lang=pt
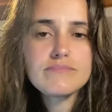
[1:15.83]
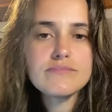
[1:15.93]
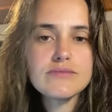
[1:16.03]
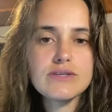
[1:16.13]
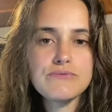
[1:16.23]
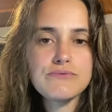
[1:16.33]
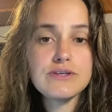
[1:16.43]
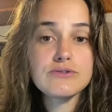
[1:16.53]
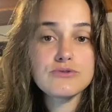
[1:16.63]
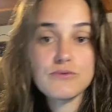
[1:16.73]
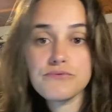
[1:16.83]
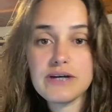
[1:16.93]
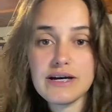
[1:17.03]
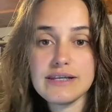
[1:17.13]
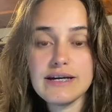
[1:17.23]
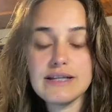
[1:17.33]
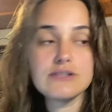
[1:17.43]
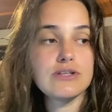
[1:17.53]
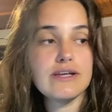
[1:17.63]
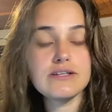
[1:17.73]
enfim, desconfiar dela,
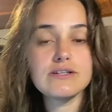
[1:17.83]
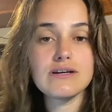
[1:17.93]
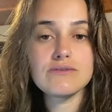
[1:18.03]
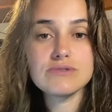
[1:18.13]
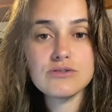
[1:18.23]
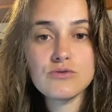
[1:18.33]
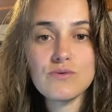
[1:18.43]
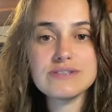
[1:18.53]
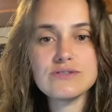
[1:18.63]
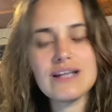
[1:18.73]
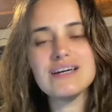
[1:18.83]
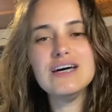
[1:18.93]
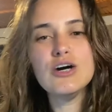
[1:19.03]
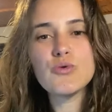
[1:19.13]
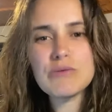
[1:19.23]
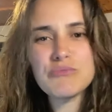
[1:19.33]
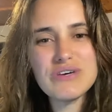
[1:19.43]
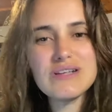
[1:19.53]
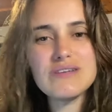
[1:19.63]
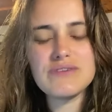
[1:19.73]
né, ter acontecido coisas. Olha, o
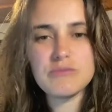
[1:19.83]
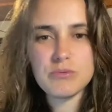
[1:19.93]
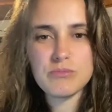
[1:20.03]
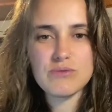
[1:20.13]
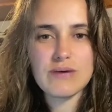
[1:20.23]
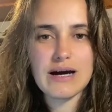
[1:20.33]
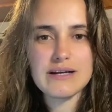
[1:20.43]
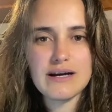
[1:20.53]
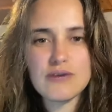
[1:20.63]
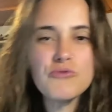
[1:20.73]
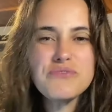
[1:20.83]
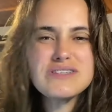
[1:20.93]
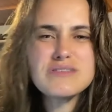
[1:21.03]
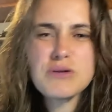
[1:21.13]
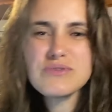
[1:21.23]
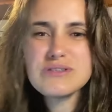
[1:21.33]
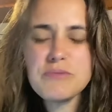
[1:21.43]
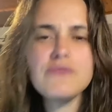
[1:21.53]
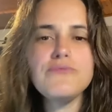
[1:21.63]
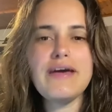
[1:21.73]
amor ele vem em primeiro lugar. A confiança é uma coisa
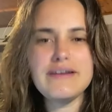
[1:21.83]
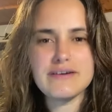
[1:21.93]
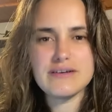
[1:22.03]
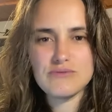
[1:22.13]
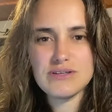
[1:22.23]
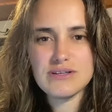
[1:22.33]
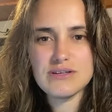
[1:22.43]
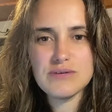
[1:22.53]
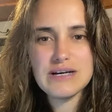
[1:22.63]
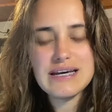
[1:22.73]
periférica, tu entendeu?